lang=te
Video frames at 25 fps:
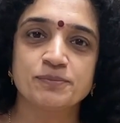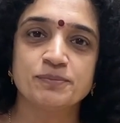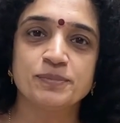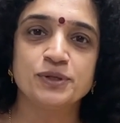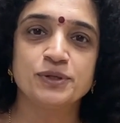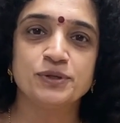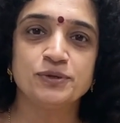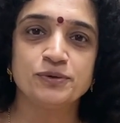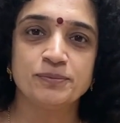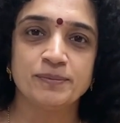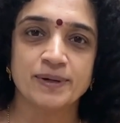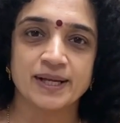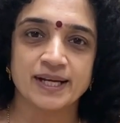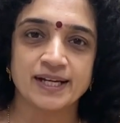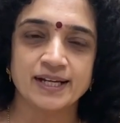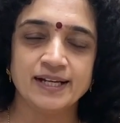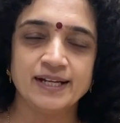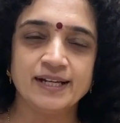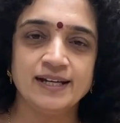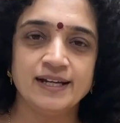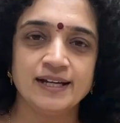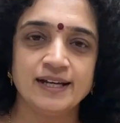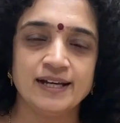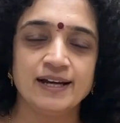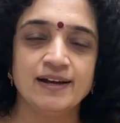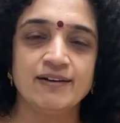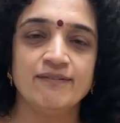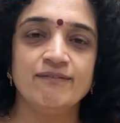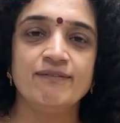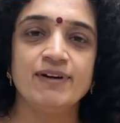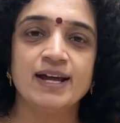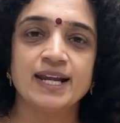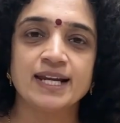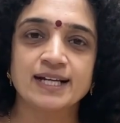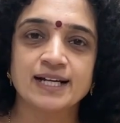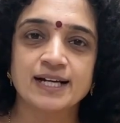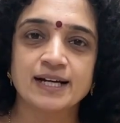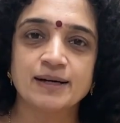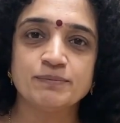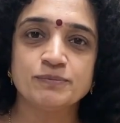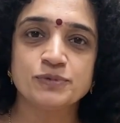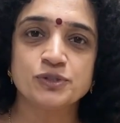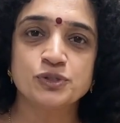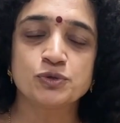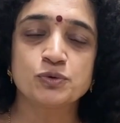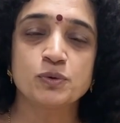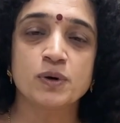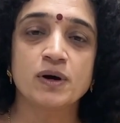Bindu Menon. Welcome to